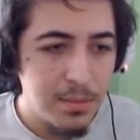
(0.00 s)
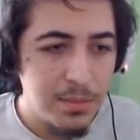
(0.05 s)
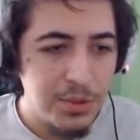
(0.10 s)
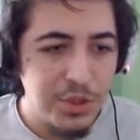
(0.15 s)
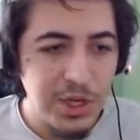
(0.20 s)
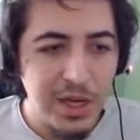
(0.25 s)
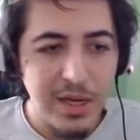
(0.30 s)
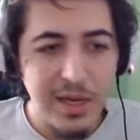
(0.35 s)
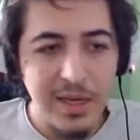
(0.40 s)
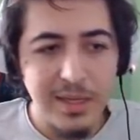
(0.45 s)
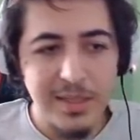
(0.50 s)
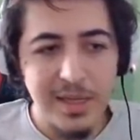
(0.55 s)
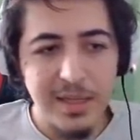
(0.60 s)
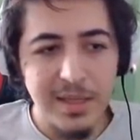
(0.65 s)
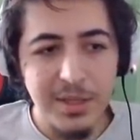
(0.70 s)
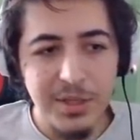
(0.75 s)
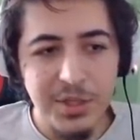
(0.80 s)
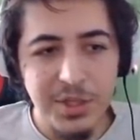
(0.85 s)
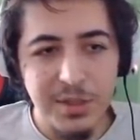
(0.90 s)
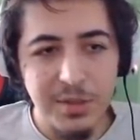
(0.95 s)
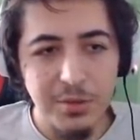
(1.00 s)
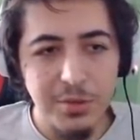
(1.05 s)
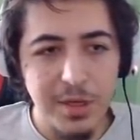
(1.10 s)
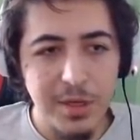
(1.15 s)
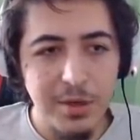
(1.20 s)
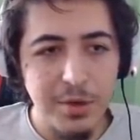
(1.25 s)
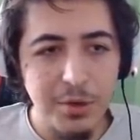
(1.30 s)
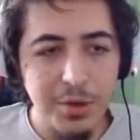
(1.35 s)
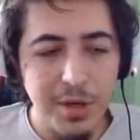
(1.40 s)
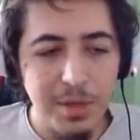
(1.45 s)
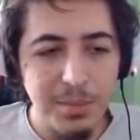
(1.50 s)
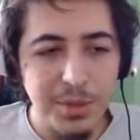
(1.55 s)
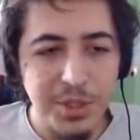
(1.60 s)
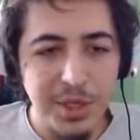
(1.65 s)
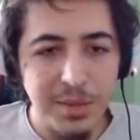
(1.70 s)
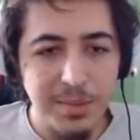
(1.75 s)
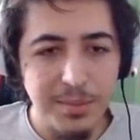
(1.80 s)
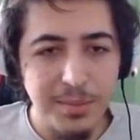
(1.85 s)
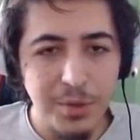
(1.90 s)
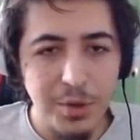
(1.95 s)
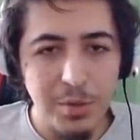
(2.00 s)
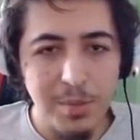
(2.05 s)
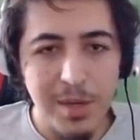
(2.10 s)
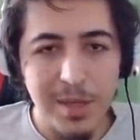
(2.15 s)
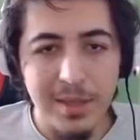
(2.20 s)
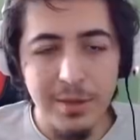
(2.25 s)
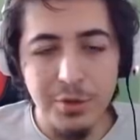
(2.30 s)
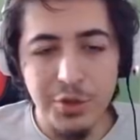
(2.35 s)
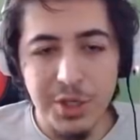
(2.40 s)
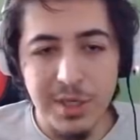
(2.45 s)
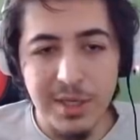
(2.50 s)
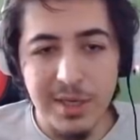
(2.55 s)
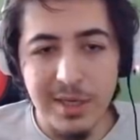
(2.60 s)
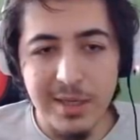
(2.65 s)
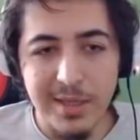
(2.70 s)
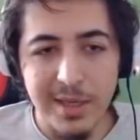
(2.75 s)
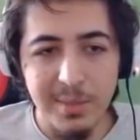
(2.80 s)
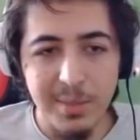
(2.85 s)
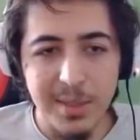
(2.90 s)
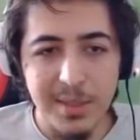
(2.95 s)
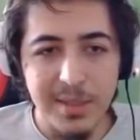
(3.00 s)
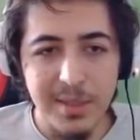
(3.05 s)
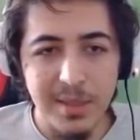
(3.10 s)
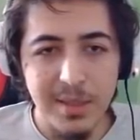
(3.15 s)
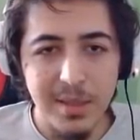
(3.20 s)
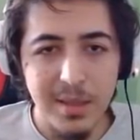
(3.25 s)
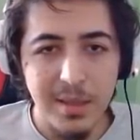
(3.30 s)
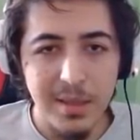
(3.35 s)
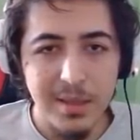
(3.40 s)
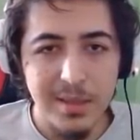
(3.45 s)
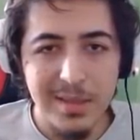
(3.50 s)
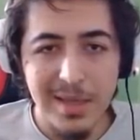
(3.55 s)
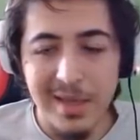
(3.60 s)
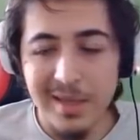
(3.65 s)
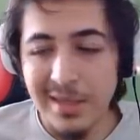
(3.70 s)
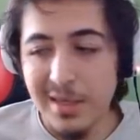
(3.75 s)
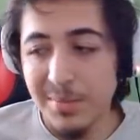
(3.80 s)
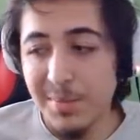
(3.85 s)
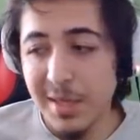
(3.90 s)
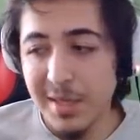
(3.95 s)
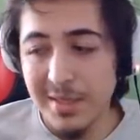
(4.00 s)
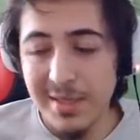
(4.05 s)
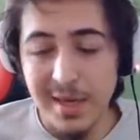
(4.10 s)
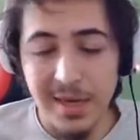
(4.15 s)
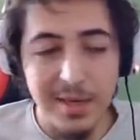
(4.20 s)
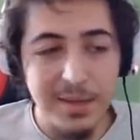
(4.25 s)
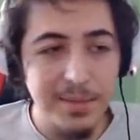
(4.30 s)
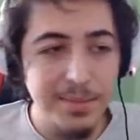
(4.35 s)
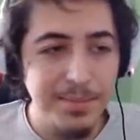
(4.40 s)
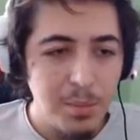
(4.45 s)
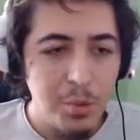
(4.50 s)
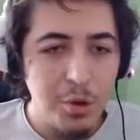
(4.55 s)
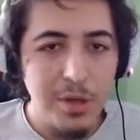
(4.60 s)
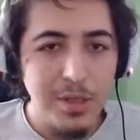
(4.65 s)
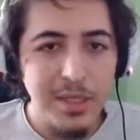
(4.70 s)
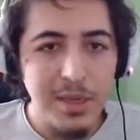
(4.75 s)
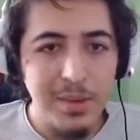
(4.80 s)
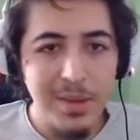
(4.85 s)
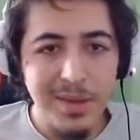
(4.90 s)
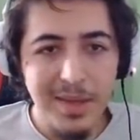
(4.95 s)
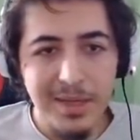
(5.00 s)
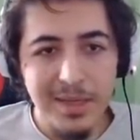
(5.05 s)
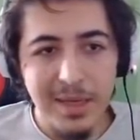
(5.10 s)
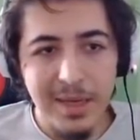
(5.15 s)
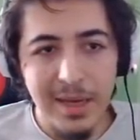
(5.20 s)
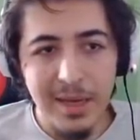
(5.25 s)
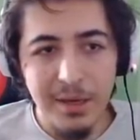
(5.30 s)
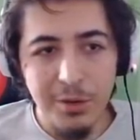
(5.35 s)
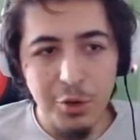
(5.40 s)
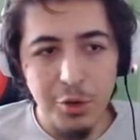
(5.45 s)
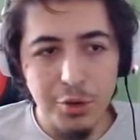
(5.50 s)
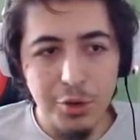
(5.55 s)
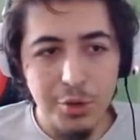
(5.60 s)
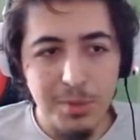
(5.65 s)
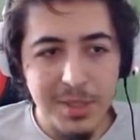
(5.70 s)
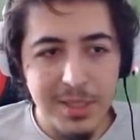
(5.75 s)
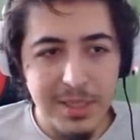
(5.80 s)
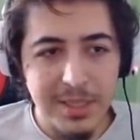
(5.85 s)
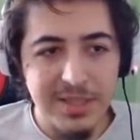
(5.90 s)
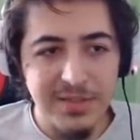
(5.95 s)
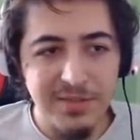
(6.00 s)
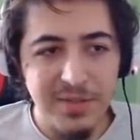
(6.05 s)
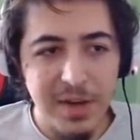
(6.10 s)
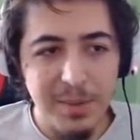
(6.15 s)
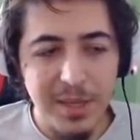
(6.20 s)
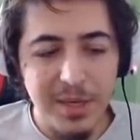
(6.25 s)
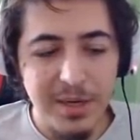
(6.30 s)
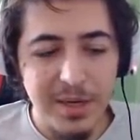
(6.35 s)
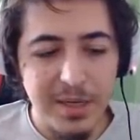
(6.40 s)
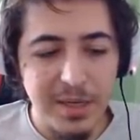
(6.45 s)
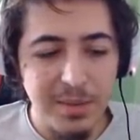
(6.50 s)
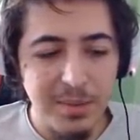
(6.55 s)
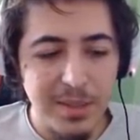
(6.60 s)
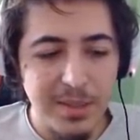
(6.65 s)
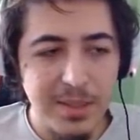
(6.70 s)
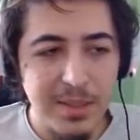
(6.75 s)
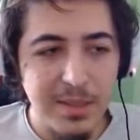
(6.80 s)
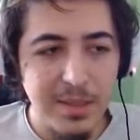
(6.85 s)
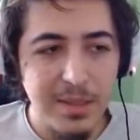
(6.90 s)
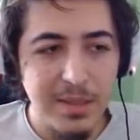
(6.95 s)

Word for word: Can kazandığı için üzerine oynamayacağım. Normalde o canı kazanmasa saldırıp keserdim. Böyle zamanlarda lane'i dondurmasına izin vermeyin rakibinizin.